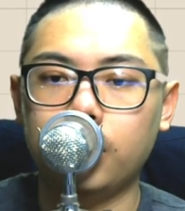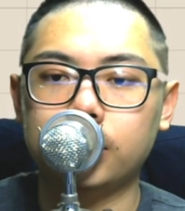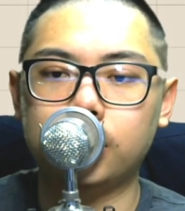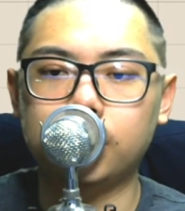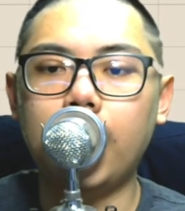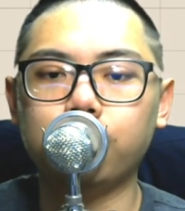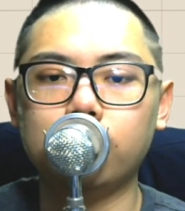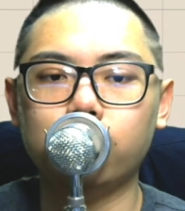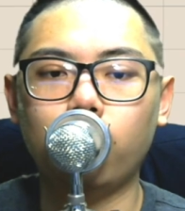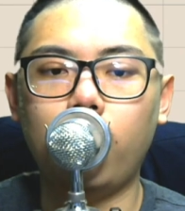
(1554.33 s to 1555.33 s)
只是它
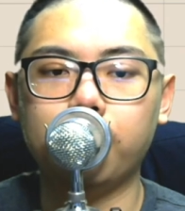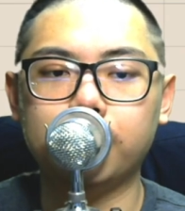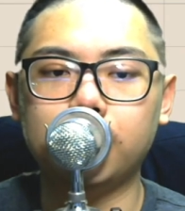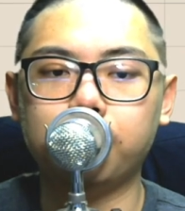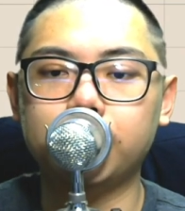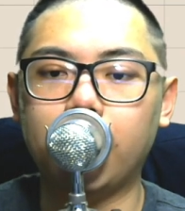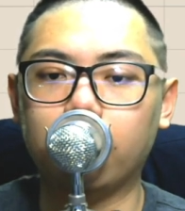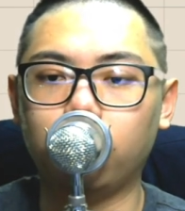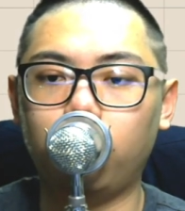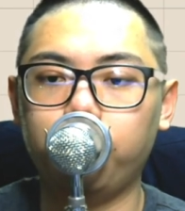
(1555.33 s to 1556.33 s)
算塑化里面真的不
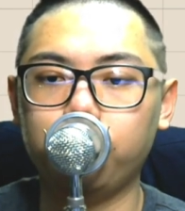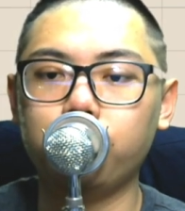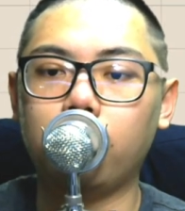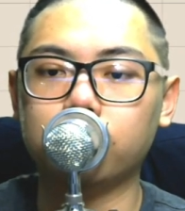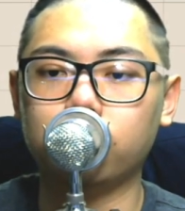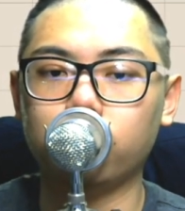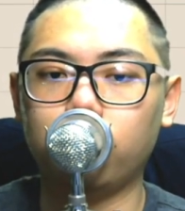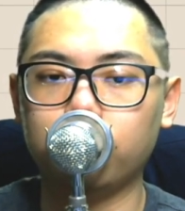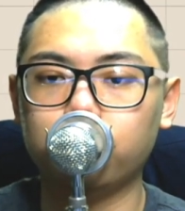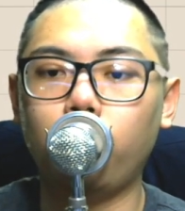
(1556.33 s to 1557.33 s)
强的哦，必须老实
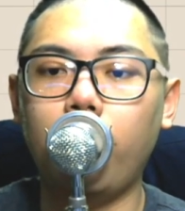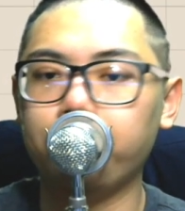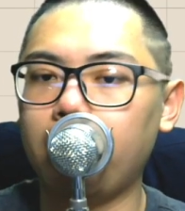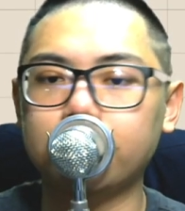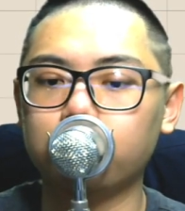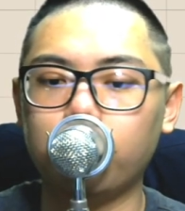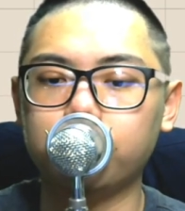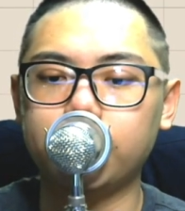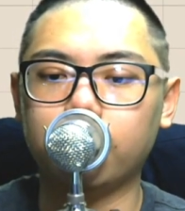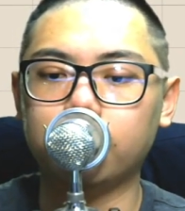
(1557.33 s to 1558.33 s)
说，塑化里面它真的算
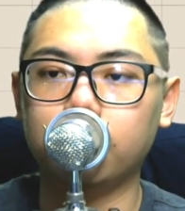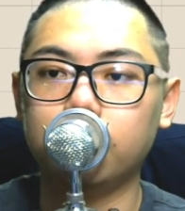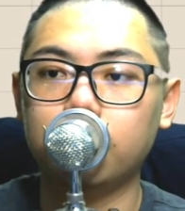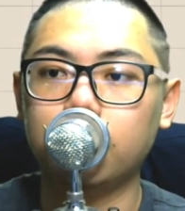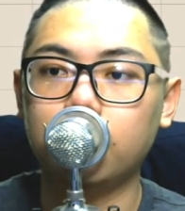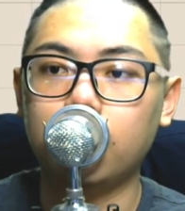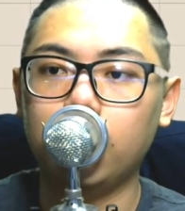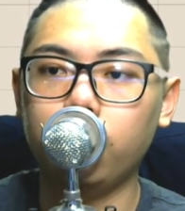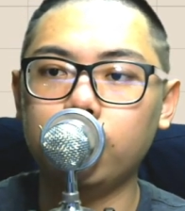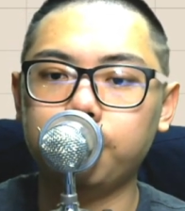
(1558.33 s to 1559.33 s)
不强的，
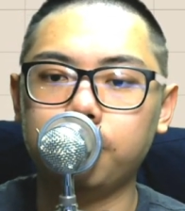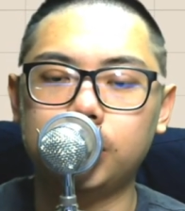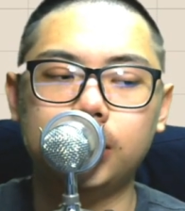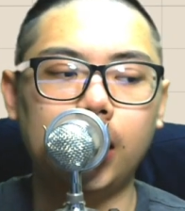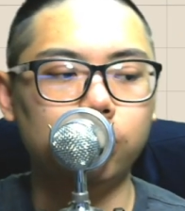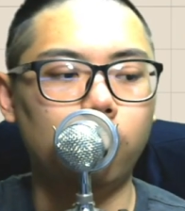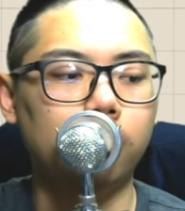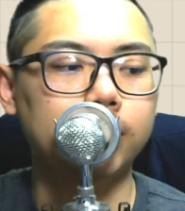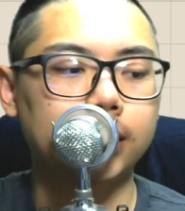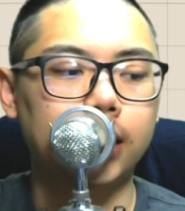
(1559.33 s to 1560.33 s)
因为其他塑
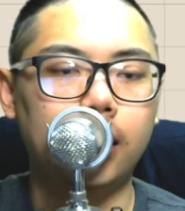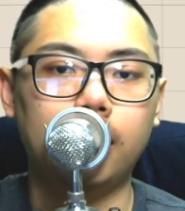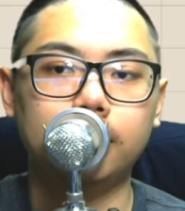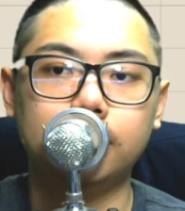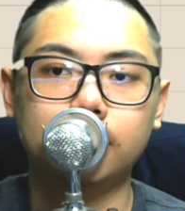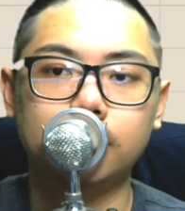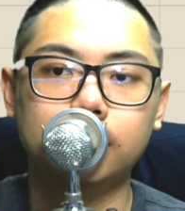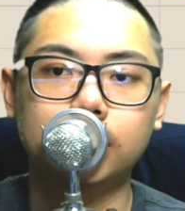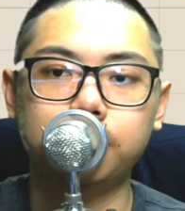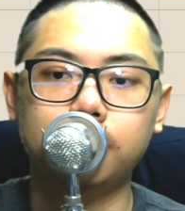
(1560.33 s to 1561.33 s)
长这样啊，
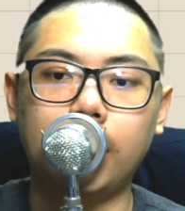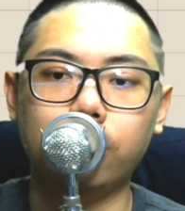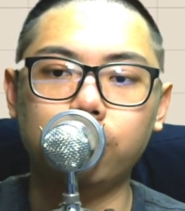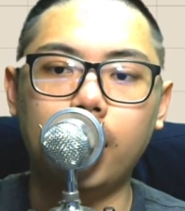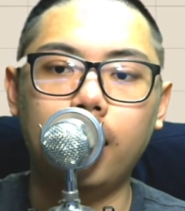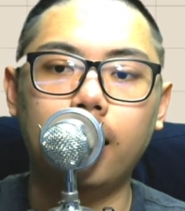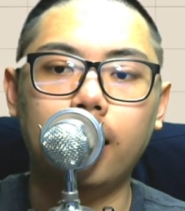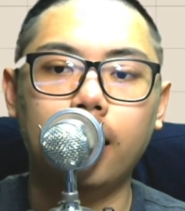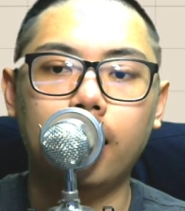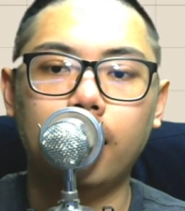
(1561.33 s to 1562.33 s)
这台剧啊，
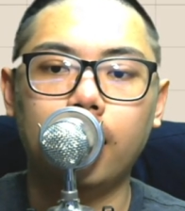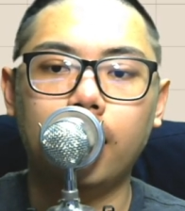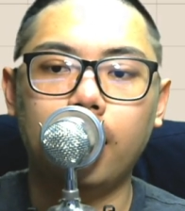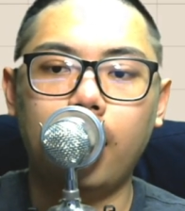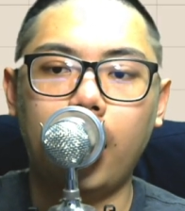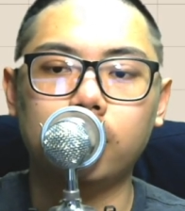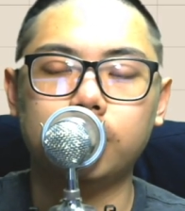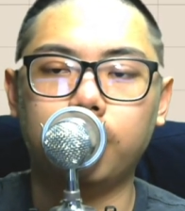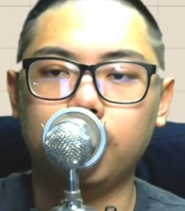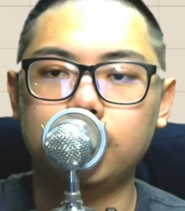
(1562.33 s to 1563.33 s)
还有
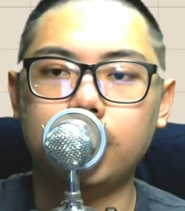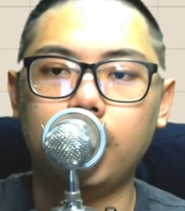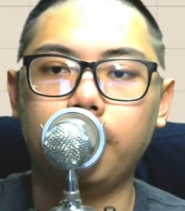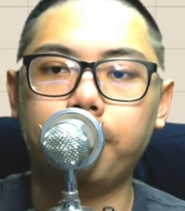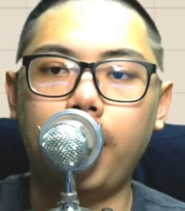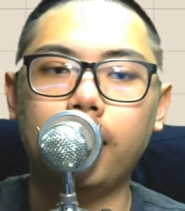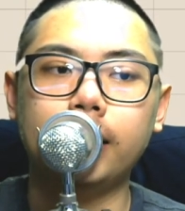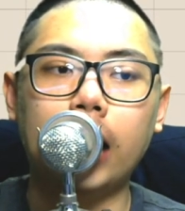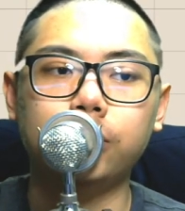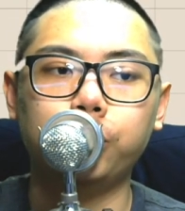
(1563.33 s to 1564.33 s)
什么一三零八
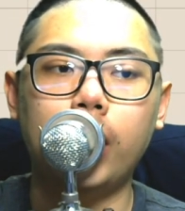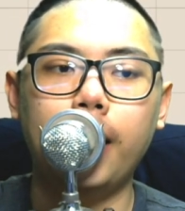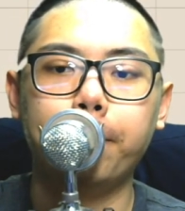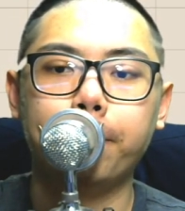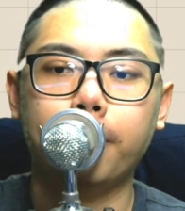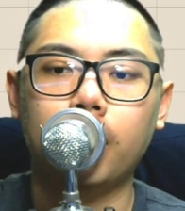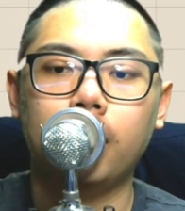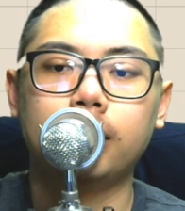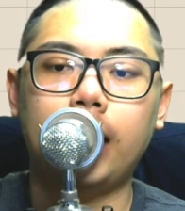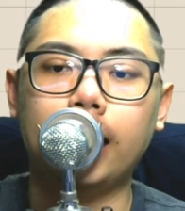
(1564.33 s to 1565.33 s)
雅剧啊，
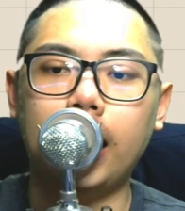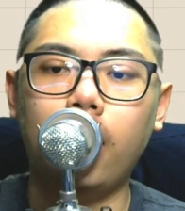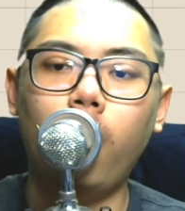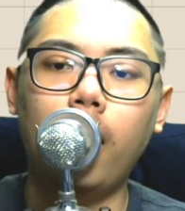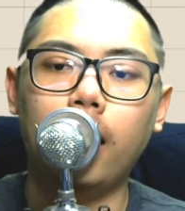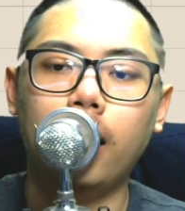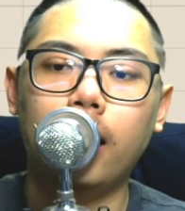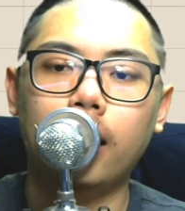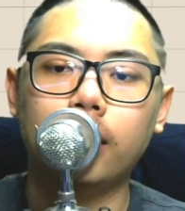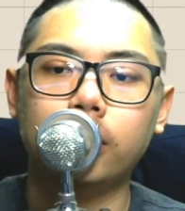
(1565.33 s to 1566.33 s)
台达化
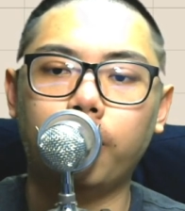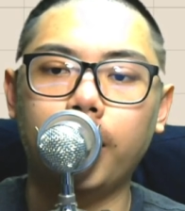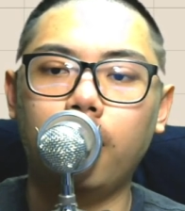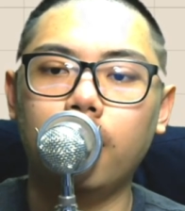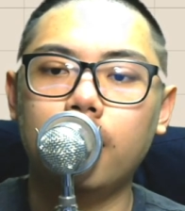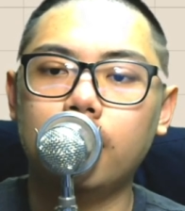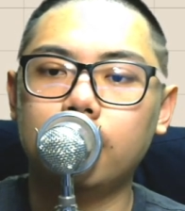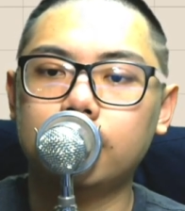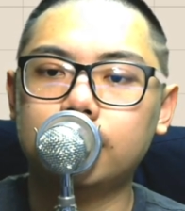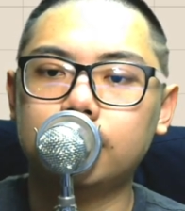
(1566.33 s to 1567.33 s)
有没有？
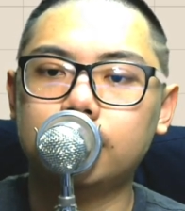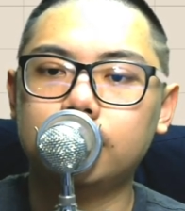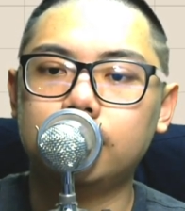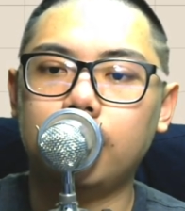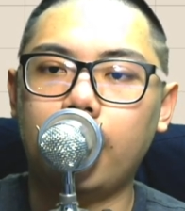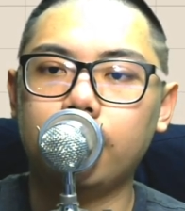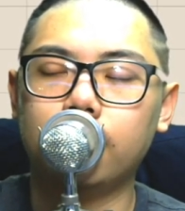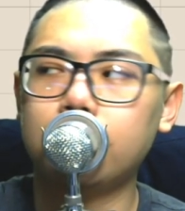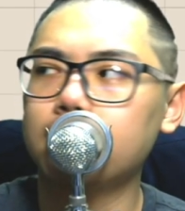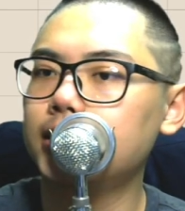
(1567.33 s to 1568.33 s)
还
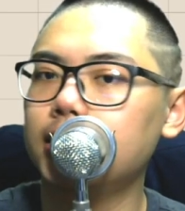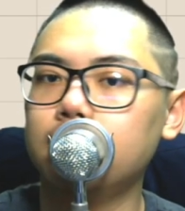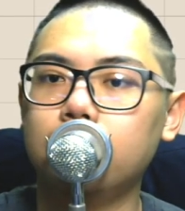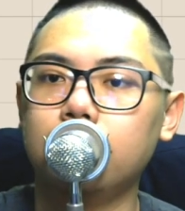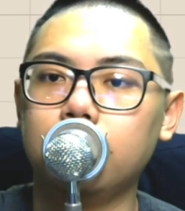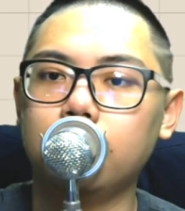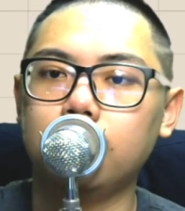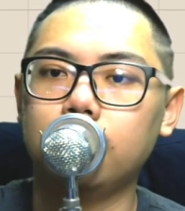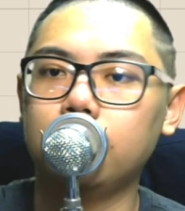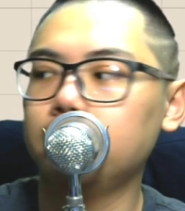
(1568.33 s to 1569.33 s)
有像是
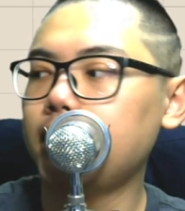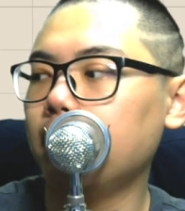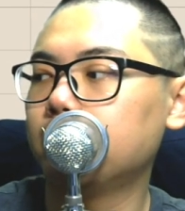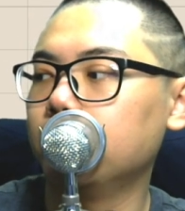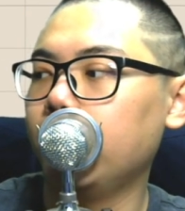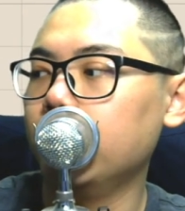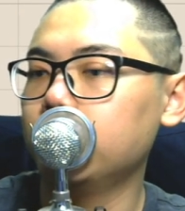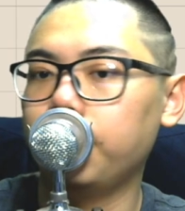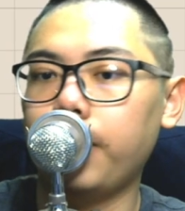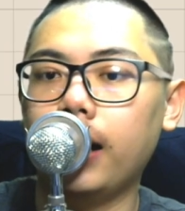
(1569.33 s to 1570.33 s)
价值连
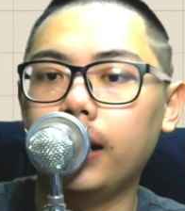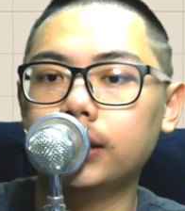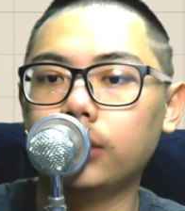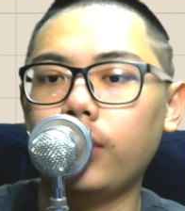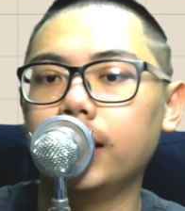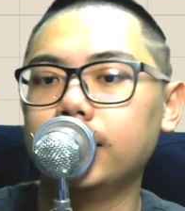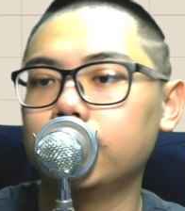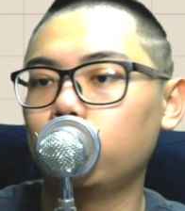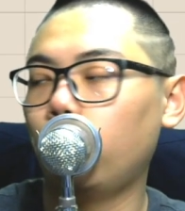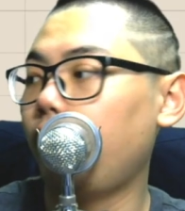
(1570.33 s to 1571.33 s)
城吧，连对啊，连城
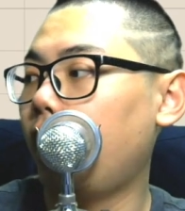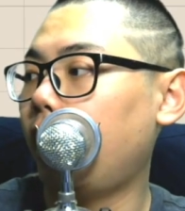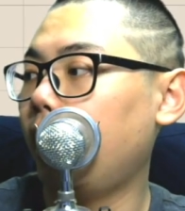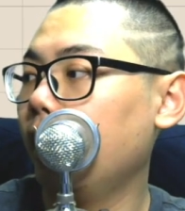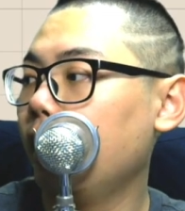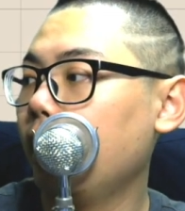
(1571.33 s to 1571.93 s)
也是多方啊。